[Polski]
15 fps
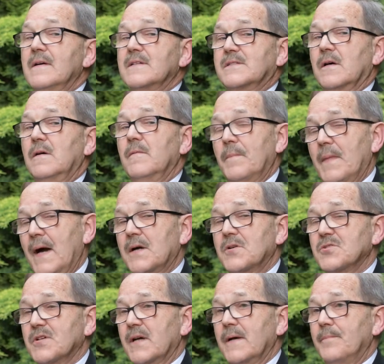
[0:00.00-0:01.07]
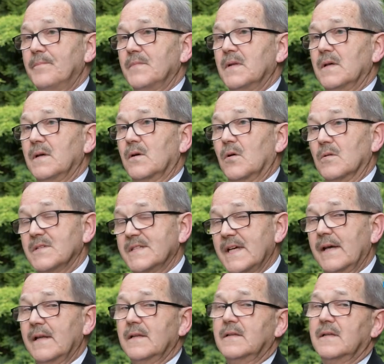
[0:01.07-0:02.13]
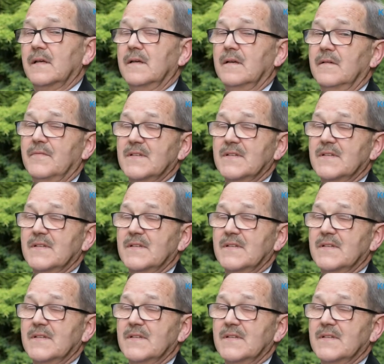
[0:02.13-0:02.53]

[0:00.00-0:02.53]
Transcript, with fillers: są także mm, koncerty,